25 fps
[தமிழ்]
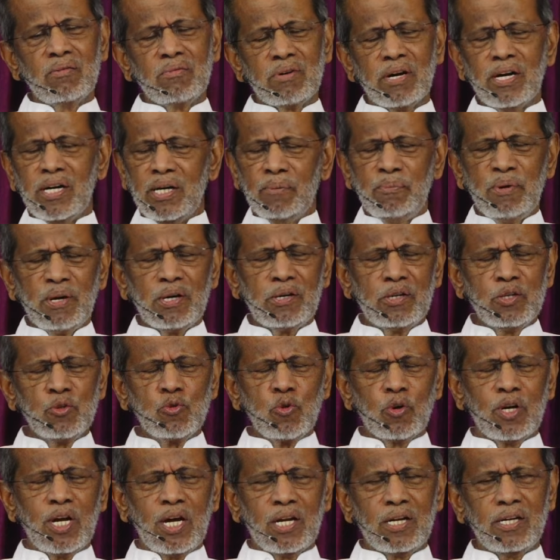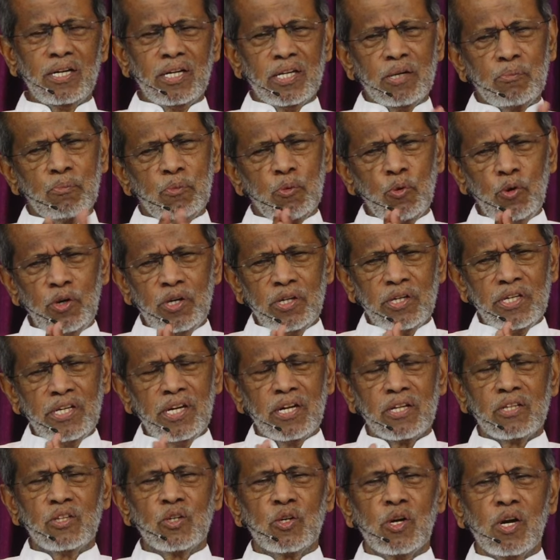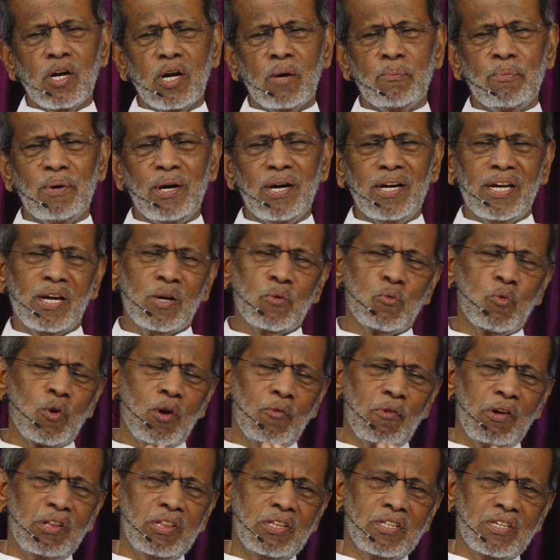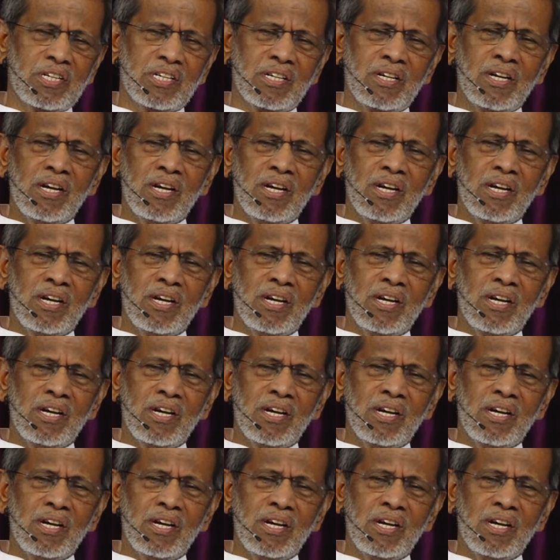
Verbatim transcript: ரெண்டு பேர்கிட்டையும் சொன்னார் நீங்கள் போய் இங்கே இருந்துக்குங்கப்பா என் கூட வந்து